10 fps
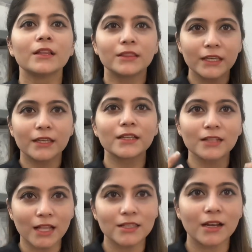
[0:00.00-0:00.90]
देख के
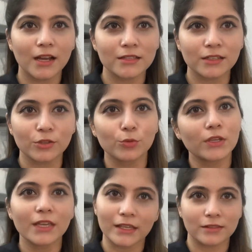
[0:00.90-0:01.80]
अंदाज़ा लगा सकते हो
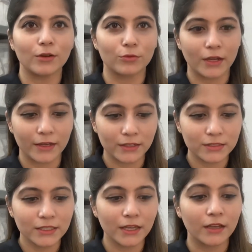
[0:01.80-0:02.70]
कि कैसा लुक आएगा
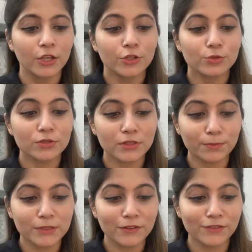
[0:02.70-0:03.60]
ठीक है सो so,
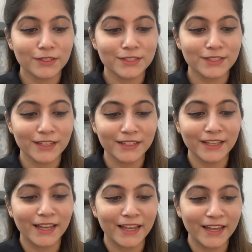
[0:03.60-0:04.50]
सबसे फर्स्ट ईयर
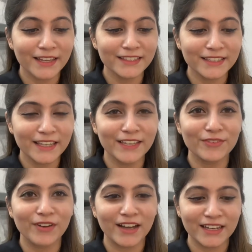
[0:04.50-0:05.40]
है ये
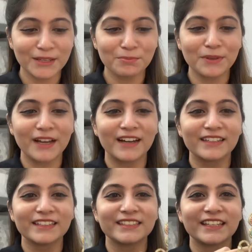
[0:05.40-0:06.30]
वाले
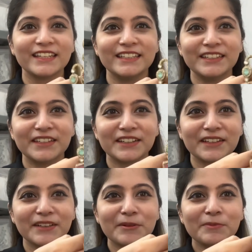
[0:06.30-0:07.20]
प्यारे से ईयर
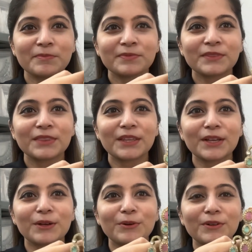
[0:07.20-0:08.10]

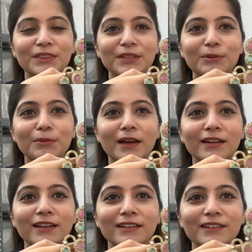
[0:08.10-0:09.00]
देखो कितने
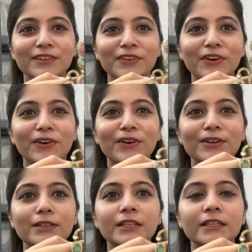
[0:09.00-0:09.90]
प्यारे लग रहे हैं
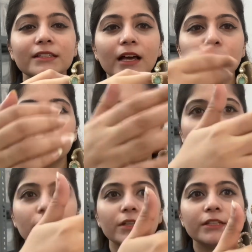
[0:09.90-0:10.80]
और ये सारा
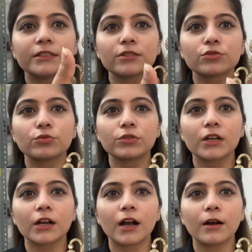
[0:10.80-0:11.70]
मोनालीसा स्टोन
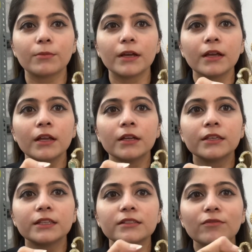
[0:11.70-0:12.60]
का काम है
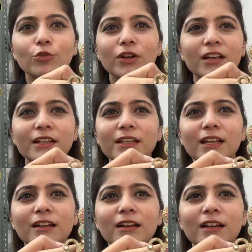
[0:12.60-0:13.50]
ये सब बोला नहीं
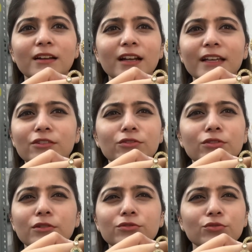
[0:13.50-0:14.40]
है लाइक
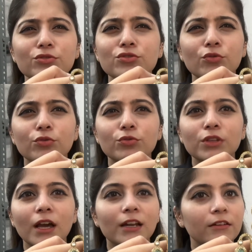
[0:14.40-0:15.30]
जो स्टोन
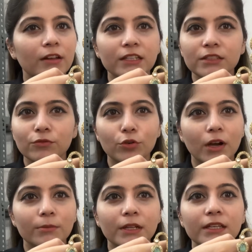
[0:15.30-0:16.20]
होते हैं हल्के वाले ये वो
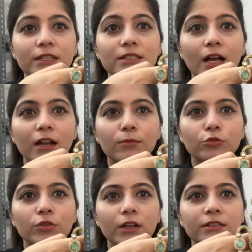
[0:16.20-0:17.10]
काम नहीं है सारा
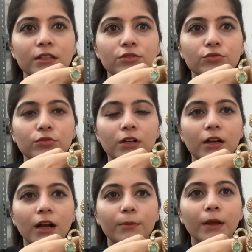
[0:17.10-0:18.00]
मोनालीसा स्टोन का
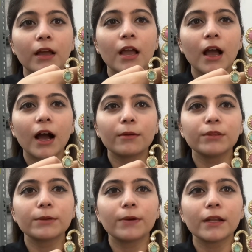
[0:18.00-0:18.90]
काम है आप
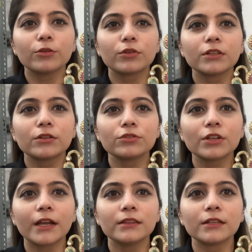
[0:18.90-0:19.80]
देख पा रहे होगी देखो
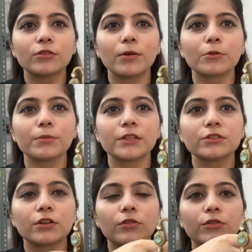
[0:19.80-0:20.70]
शाइन देखो आपको पता
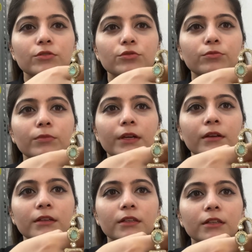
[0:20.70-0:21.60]
चल रहा होगा जूम में
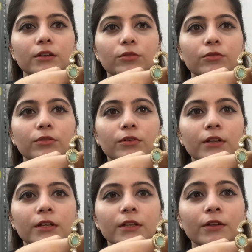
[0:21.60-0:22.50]
ये देखो
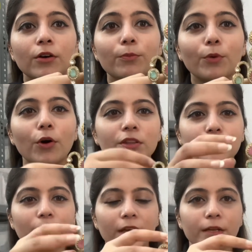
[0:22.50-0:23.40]
और बहुत ही
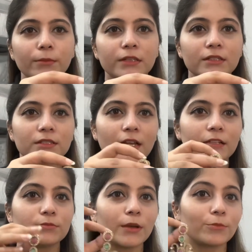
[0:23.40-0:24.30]
प्यारे है मैं इसका
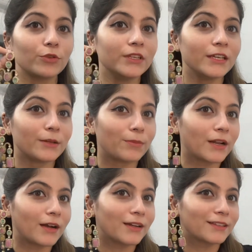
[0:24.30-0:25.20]
साइज़ भी आपको ईयर पे
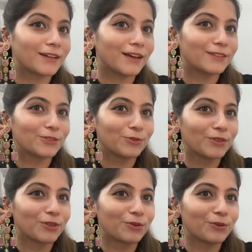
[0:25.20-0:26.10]
लगा के दिखा देती हूँ
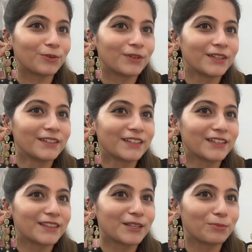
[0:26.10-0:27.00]
ये देखो
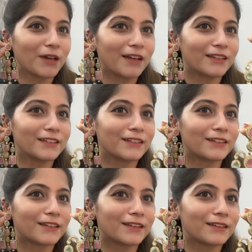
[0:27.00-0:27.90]
कितने प्यारे ईयर
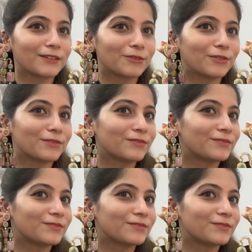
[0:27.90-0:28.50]
हैं ये देखो